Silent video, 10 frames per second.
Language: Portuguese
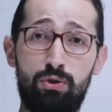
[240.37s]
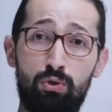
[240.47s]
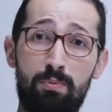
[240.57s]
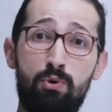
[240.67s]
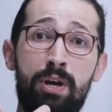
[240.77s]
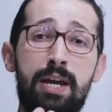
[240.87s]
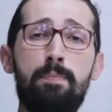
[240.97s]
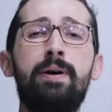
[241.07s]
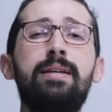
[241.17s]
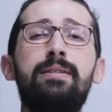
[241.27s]
e sobre o
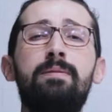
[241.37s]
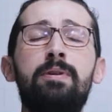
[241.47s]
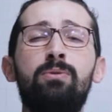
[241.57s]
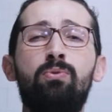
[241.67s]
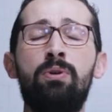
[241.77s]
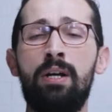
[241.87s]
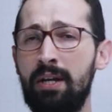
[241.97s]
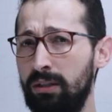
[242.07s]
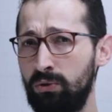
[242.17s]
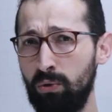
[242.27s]
reaparecimento
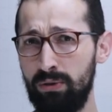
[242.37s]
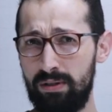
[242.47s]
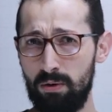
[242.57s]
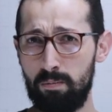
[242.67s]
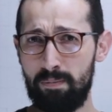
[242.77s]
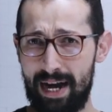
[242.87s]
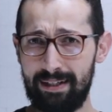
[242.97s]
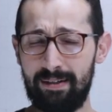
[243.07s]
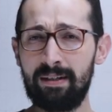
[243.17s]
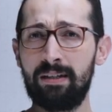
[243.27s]
do seu
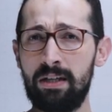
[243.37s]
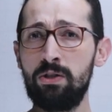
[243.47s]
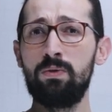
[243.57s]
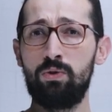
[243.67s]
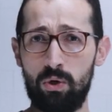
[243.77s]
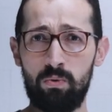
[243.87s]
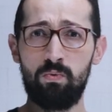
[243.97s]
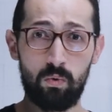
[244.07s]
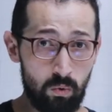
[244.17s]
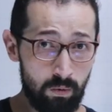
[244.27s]
parça Kim
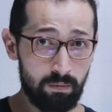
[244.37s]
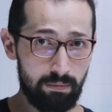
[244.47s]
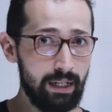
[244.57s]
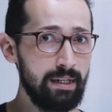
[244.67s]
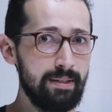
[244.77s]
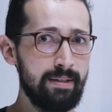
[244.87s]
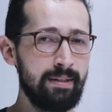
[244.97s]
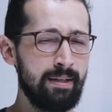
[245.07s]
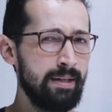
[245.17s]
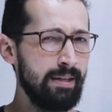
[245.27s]
Jong-un,
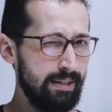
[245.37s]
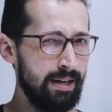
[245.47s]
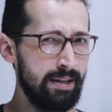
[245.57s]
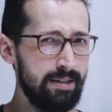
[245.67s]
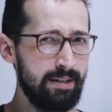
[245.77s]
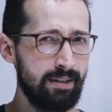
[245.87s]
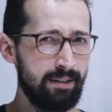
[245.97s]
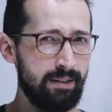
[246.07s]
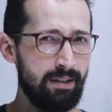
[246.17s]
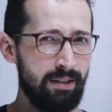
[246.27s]
beleza? E aí,
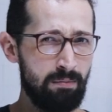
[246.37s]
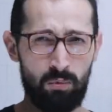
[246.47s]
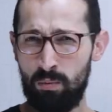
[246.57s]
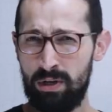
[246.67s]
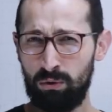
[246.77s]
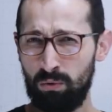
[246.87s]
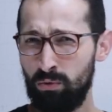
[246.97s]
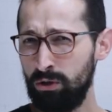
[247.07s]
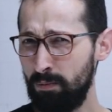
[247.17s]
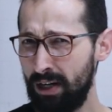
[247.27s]
momento
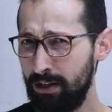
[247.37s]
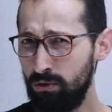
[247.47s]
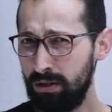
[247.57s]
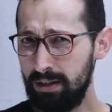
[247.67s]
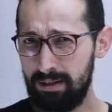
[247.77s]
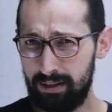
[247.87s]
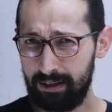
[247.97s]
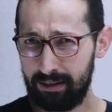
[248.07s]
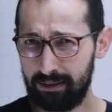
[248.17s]
conspiracionista.